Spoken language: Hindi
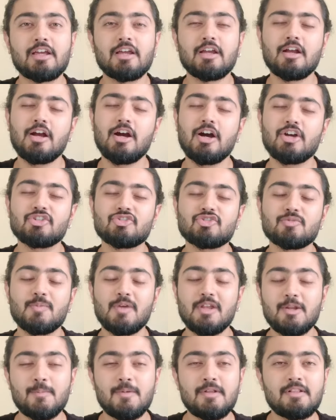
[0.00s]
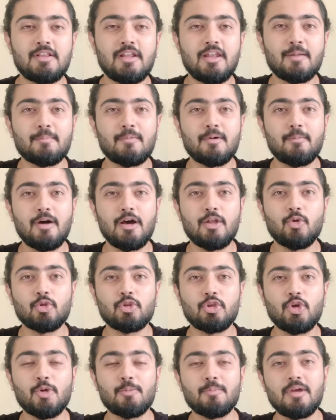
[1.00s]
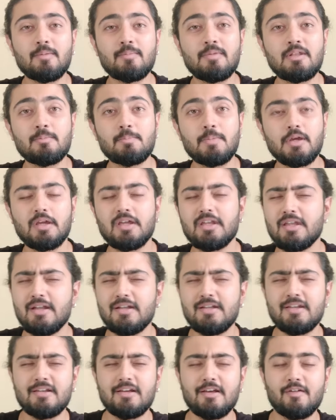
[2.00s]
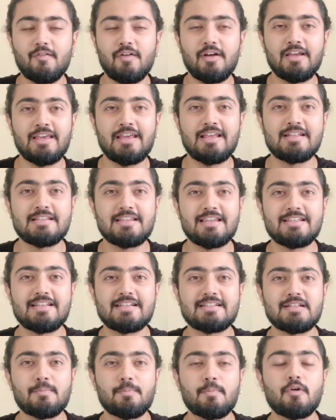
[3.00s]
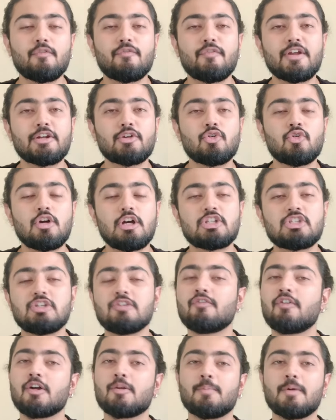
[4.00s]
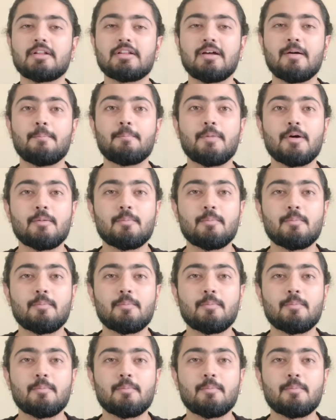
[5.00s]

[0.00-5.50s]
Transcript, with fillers: है काश मेरे भी इतने लंबे बाल होते और मैं भी इन पर क्रिएटिन करवा के इनके जैसा परफेक्ट लुक अचीव कर पाता पर